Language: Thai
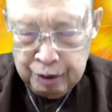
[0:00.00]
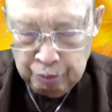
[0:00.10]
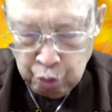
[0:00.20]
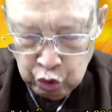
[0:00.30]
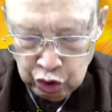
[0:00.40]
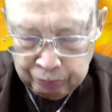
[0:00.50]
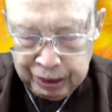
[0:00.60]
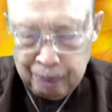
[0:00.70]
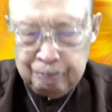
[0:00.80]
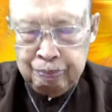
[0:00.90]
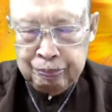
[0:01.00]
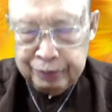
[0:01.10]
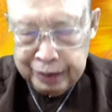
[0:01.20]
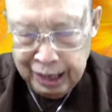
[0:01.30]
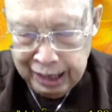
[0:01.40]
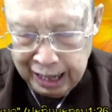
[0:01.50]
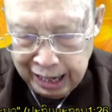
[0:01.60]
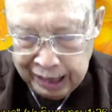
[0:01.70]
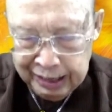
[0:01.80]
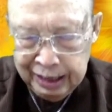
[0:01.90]
ผู้สอบธรรมทั้งหลา
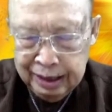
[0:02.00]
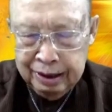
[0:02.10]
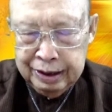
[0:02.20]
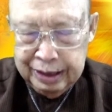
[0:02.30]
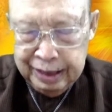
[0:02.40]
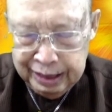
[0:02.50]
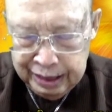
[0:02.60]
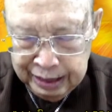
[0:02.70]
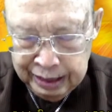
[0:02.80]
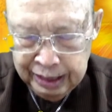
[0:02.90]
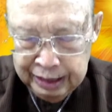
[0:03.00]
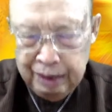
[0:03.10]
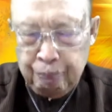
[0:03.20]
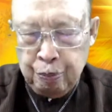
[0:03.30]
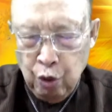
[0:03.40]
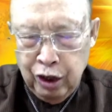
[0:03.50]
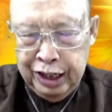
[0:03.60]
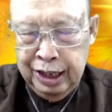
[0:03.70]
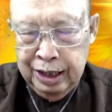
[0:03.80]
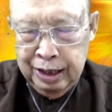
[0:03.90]
ยที่เจ็บป่วย
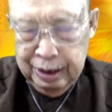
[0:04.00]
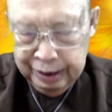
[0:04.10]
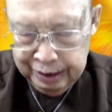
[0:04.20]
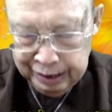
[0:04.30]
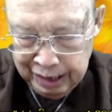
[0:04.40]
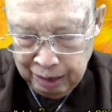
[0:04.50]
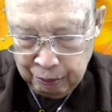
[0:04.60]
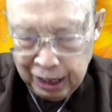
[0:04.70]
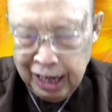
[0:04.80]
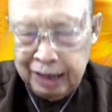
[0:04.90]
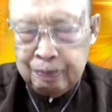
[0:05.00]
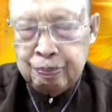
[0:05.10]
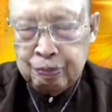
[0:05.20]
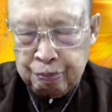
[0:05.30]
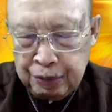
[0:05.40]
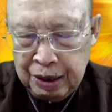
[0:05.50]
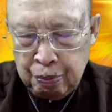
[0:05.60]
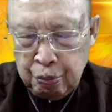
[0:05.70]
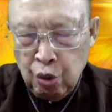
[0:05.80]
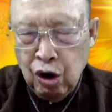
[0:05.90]
ได้รับการปิน
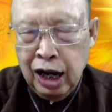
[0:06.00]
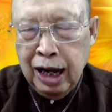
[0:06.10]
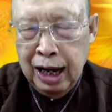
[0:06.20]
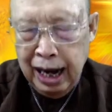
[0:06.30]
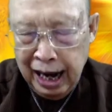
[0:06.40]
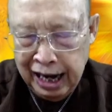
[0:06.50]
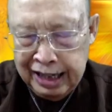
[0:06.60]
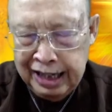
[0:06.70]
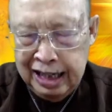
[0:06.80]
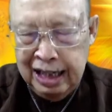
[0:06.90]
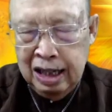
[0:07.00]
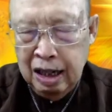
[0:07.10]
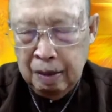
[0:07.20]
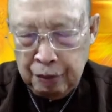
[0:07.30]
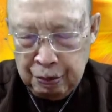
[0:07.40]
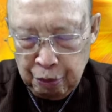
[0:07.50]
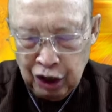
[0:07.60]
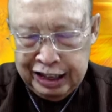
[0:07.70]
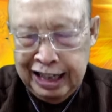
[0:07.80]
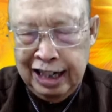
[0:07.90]
ปัวหายดีเป็นปก
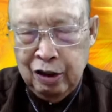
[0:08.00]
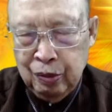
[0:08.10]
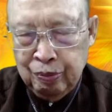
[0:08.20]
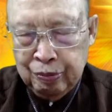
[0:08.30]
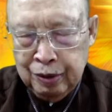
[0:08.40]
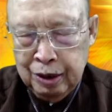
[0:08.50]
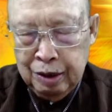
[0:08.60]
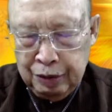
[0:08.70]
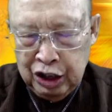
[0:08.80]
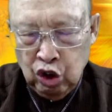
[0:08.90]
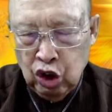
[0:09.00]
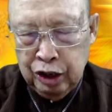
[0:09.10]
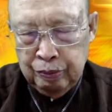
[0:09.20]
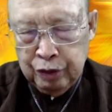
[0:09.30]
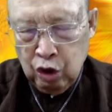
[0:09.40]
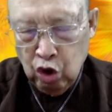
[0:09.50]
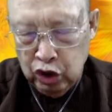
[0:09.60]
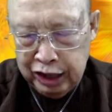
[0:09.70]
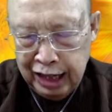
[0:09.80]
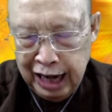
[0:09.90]
ติแล้ว เป็นต้นคน
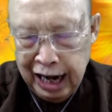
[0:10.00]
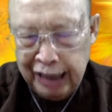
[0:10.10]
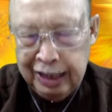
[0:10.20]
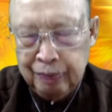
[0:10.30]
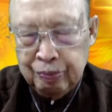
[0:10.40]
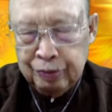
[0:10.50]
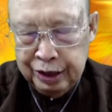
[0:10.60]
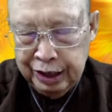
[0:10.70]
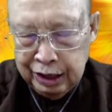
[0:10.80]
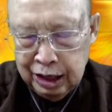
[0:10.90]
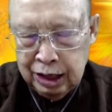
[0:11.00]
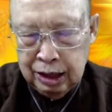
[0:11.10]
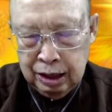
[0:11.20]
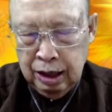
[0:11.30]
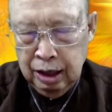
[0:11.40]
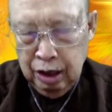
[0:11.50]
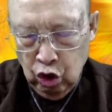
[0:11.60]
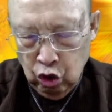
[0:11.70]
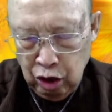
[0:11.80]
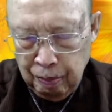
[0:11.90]
ทั้งหลายที่ถือโรค
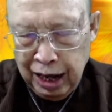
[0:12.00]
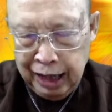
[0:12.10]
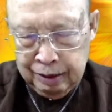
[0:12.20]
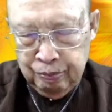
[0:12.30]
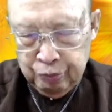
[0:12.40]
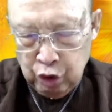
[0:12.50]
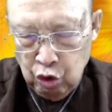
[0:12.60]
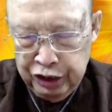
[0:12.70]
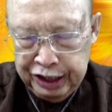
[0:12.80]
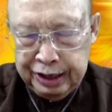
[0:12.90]
ระบาดโควิด